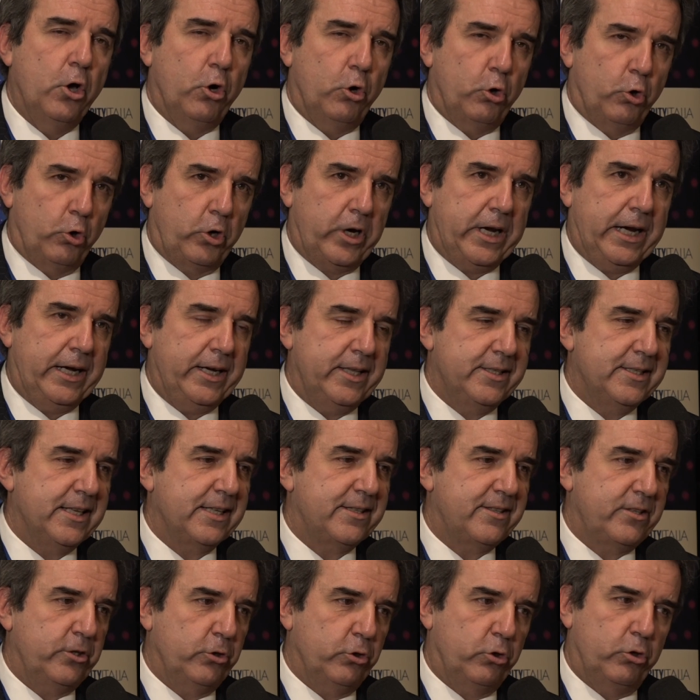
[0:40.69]

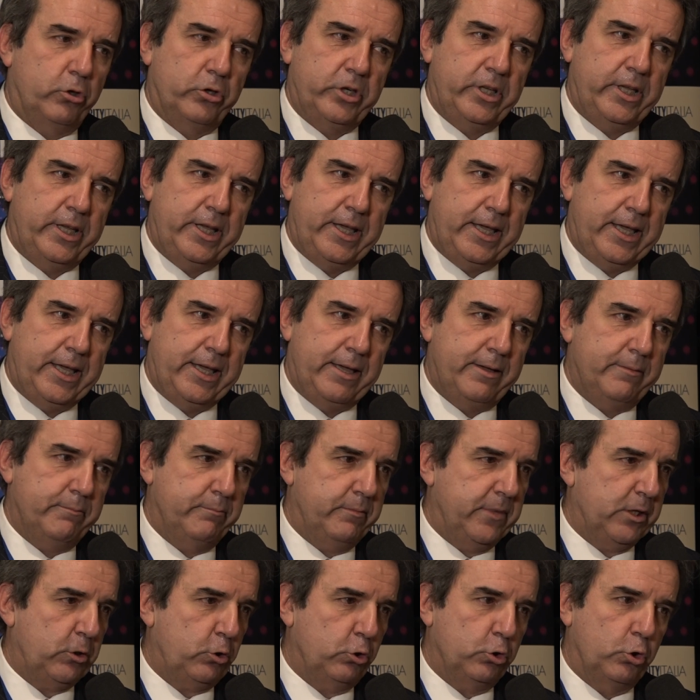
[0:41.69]
organizzazioni e
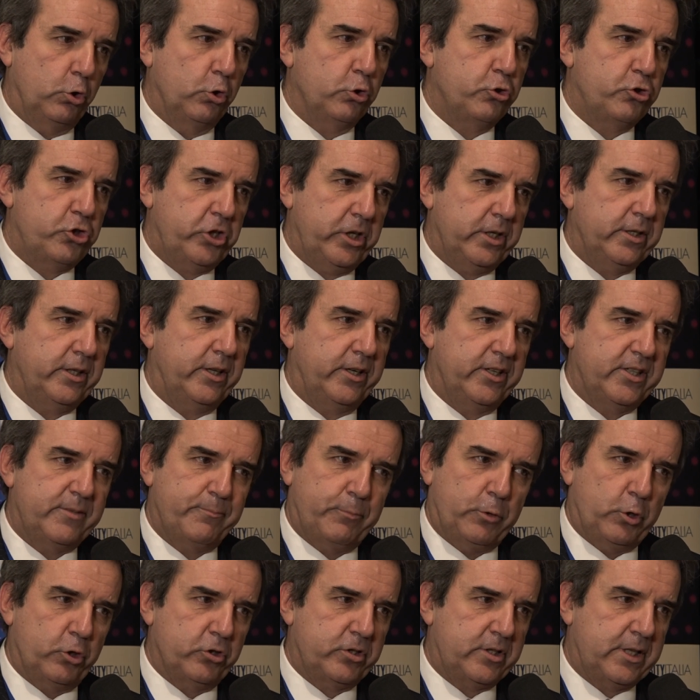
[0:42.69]
metodologie di
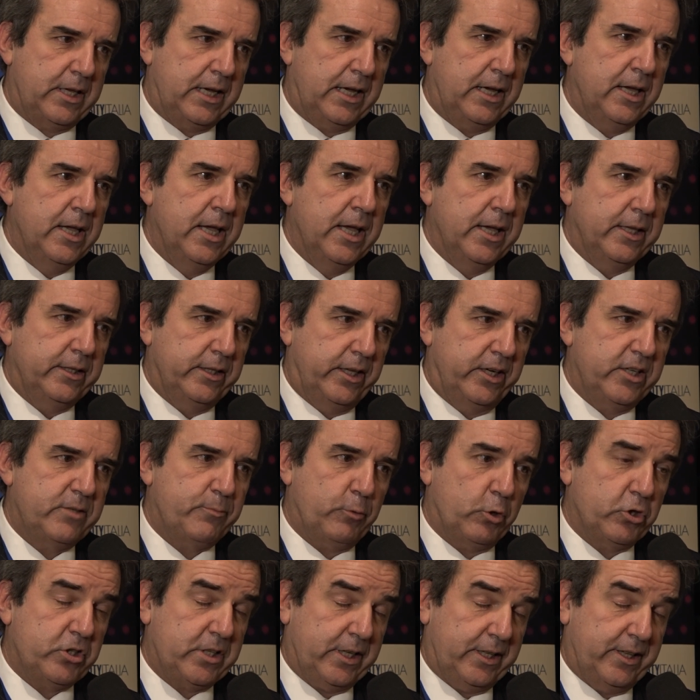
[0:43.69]
risposta, di
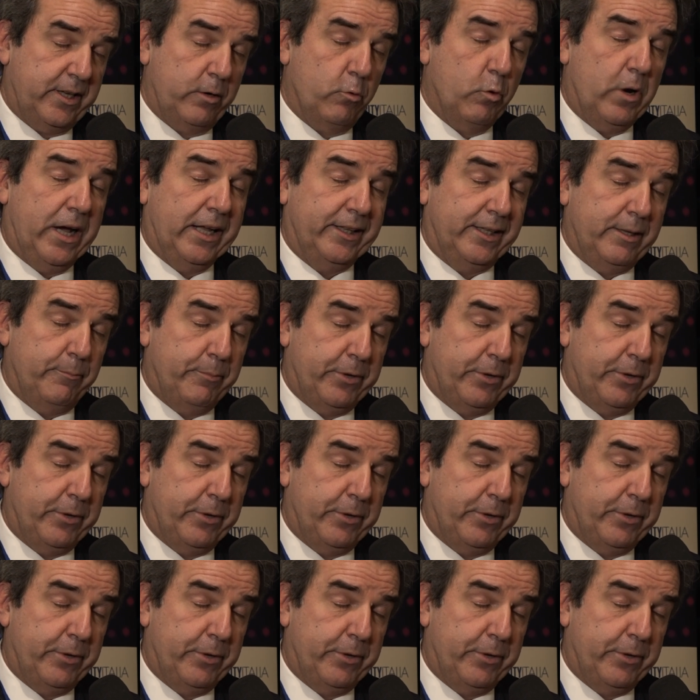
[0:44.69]
risposta adeguate.